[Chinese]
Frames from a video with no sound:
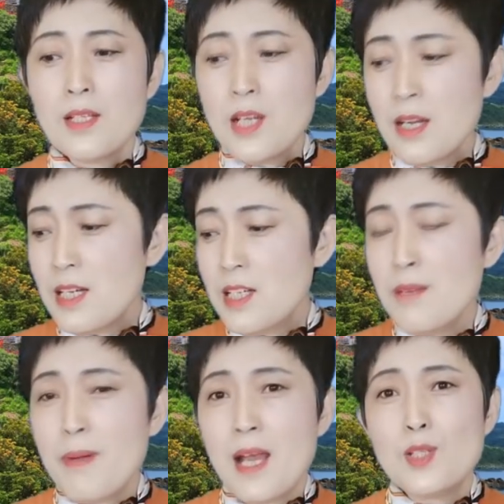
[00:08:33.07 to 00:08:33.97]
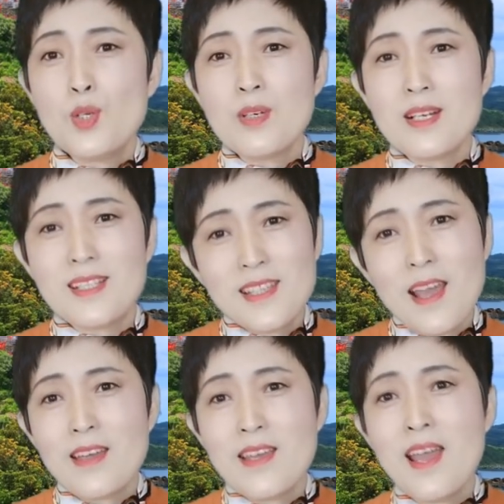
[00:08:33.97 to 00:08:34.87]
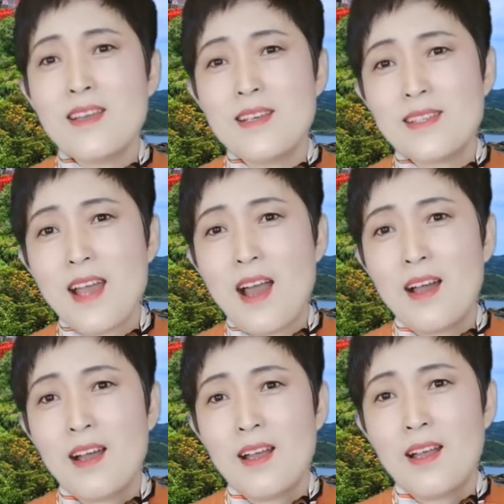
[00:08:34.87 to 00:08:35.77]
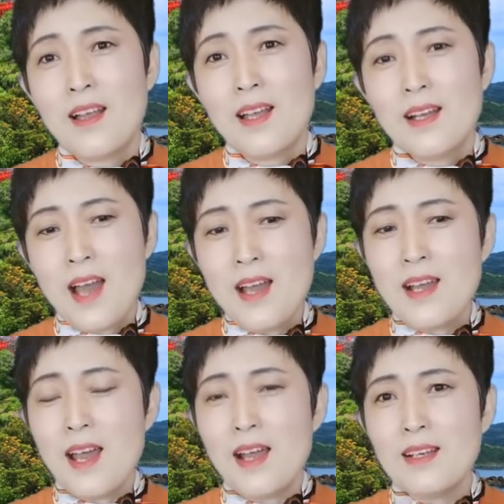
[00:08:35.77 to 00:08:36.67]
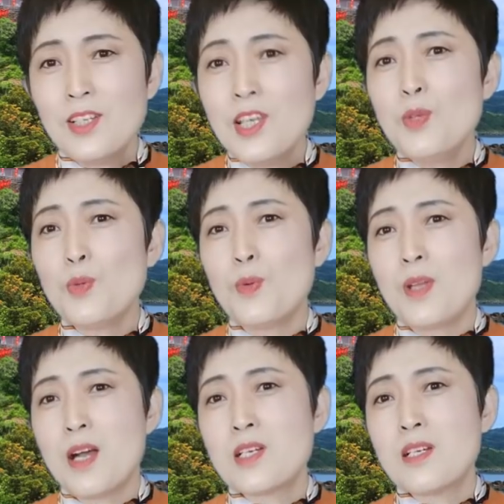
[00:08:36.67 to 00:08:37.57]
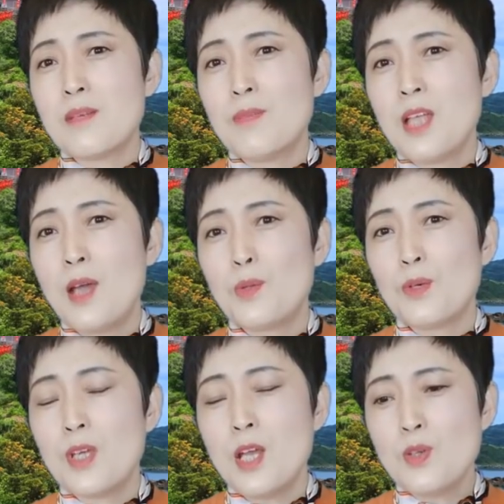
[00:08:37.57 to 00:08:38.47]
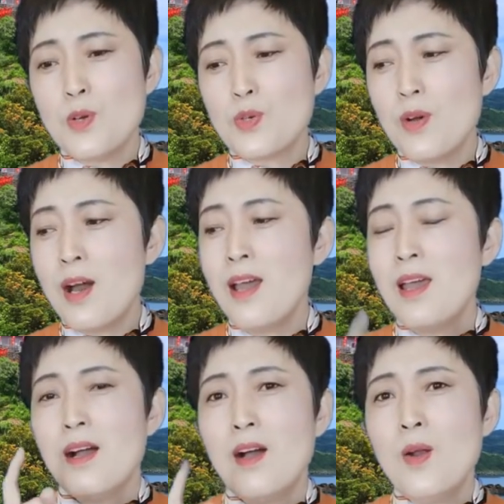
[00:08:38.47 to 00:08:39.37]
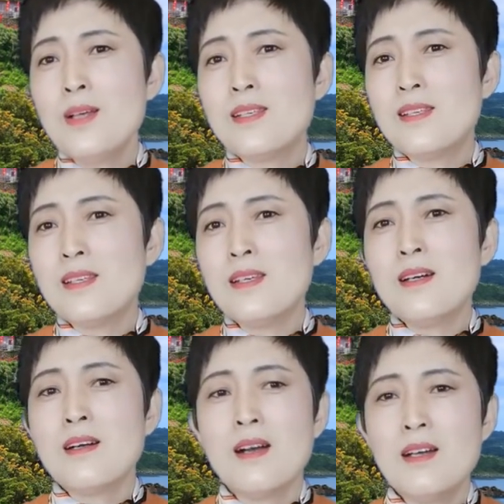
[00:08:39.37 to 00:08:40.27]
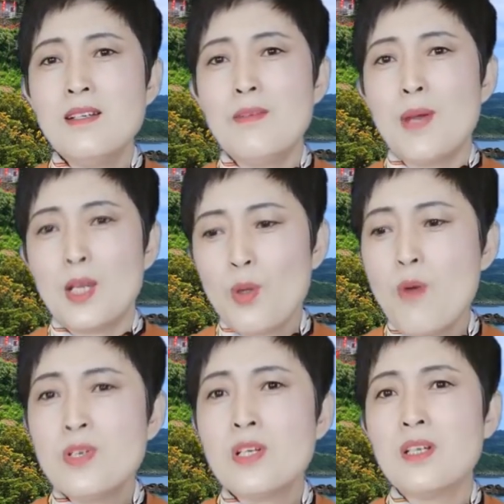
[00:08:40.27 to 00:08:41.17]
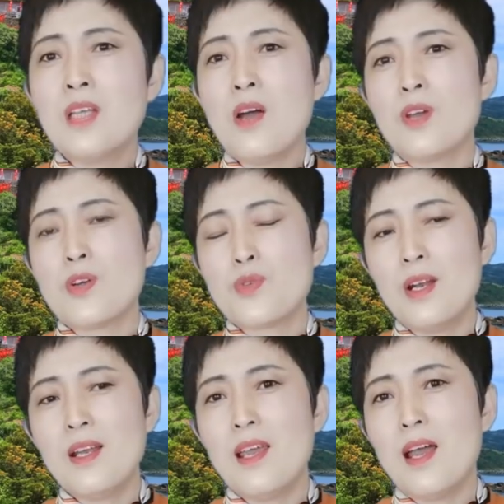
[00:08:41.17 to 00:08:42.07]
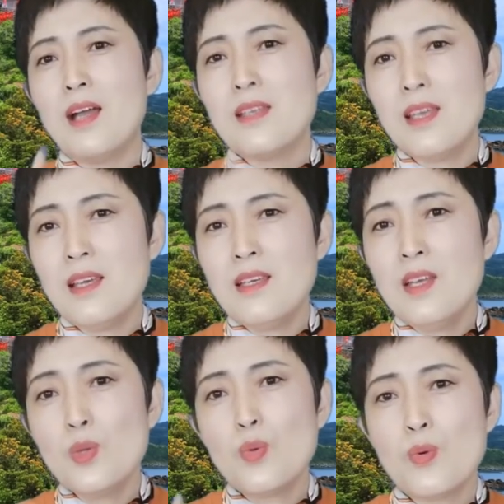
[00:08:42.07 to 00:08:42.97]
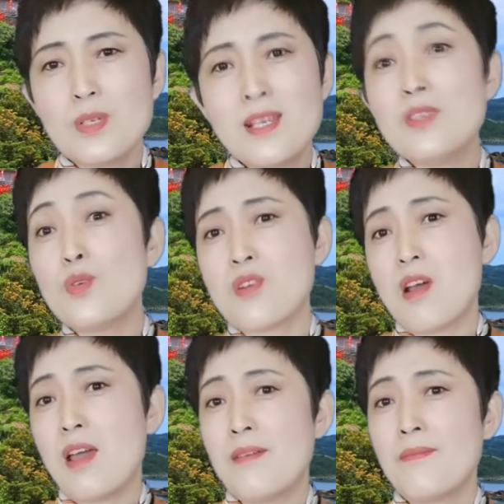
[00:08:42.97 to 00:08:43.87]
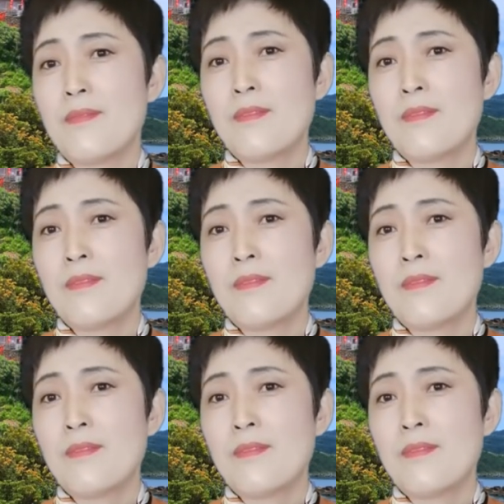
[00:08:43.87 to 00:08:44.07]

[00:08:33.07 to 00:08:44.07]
这日本就是检验一下，看看印度呢是什么态度。也就是说，俄罗斯和日本同时掉到水里，你印度先救谁？